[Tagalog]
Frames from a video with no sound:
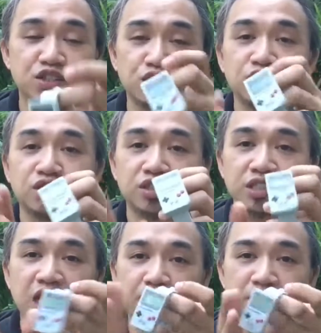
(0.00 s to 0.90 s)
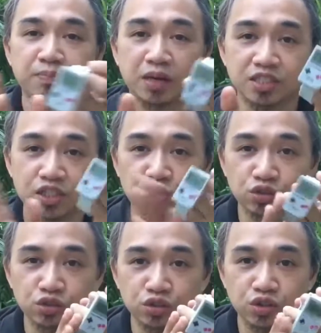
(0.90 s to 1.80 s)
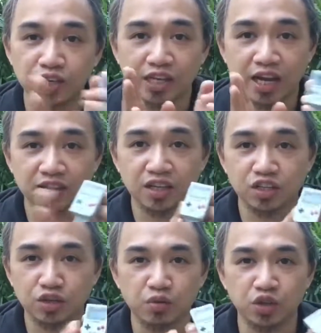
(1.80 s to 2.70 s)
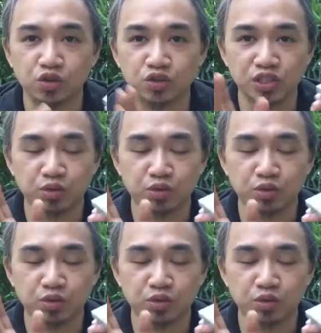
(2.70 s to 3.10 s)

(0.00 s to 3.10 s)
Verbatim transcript: So, dapat pag sinuot nito, ingatan nyo, wag nyo,